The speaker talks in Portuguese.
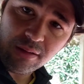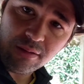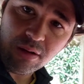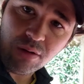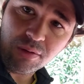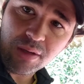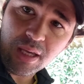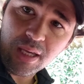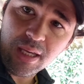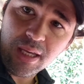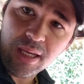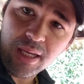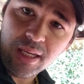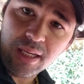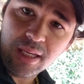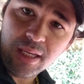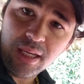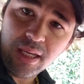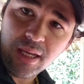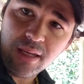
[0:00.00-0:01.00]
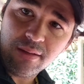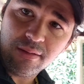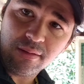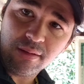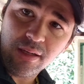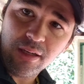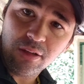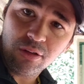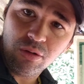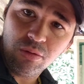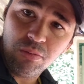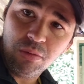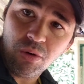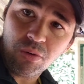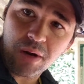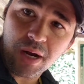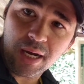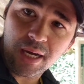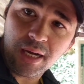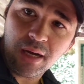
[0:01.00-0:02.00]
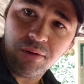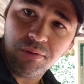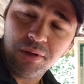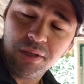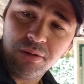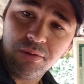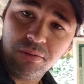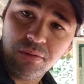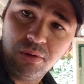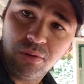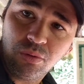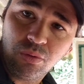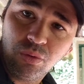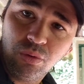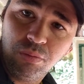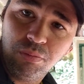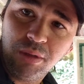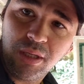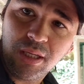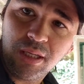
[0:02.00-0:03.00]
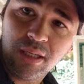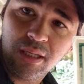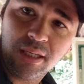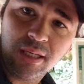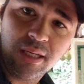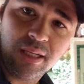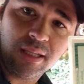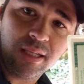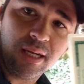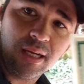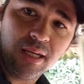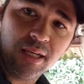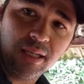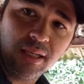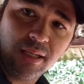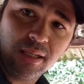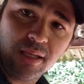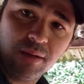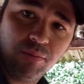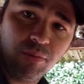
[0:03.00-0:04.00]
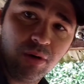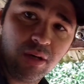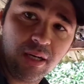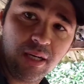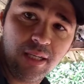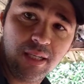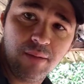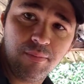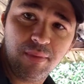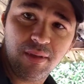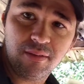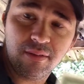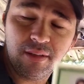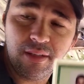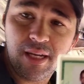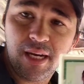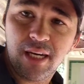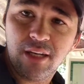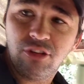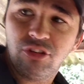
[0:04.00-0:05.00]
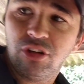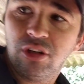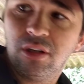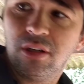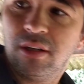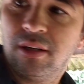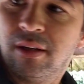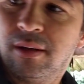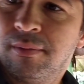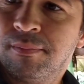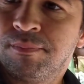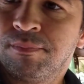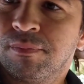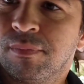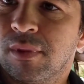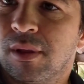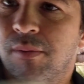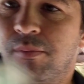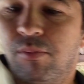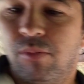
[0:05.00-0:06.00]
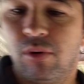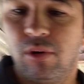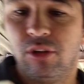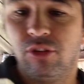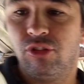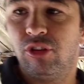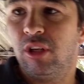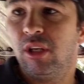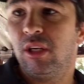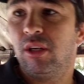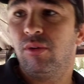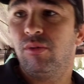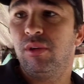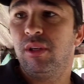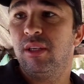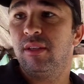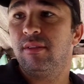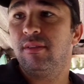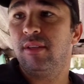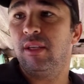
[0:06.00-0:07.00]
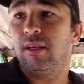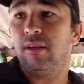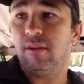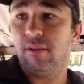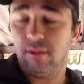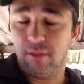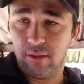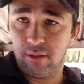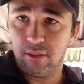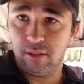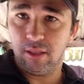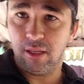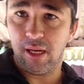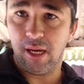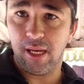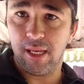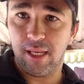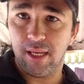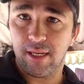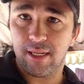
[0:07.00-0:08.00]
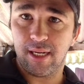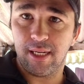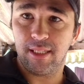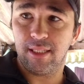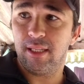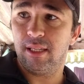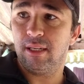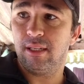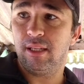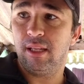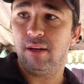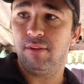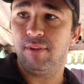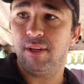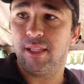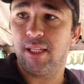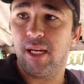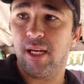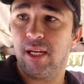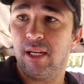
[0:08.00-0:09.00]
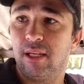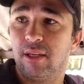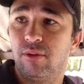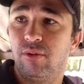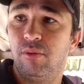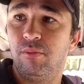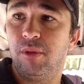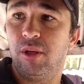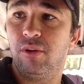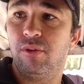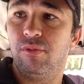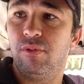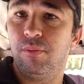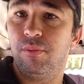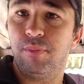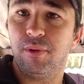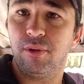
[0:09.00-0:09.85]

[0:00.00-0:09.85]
vezes alguém aí que é inscrito no meu canal aí no YouTube, que, tá, que mora aí da minha cidade, pode conhecer. Aí a carteira dele vai estar tá comigo, viu